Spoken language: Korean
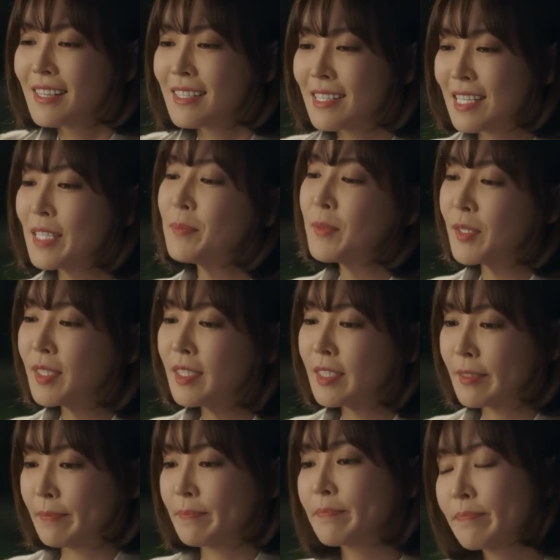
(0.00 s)

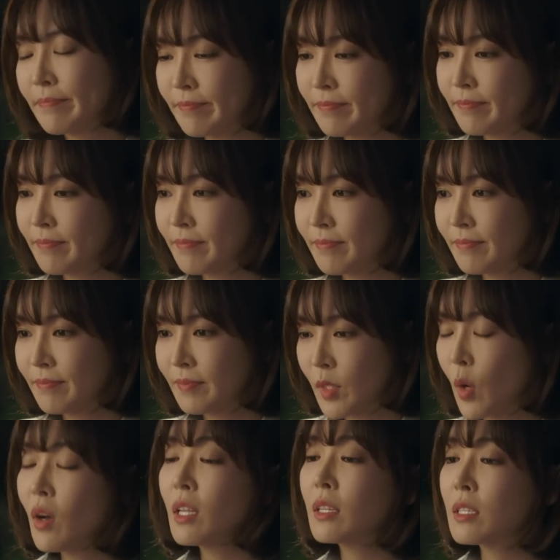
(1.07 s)
집은
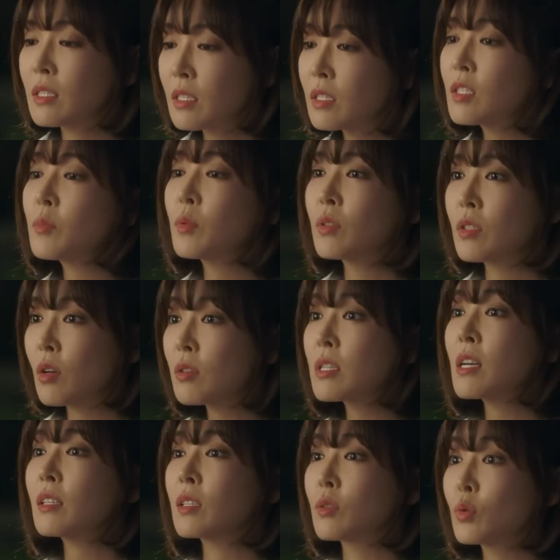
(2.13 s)
너한테 시집올 처자한테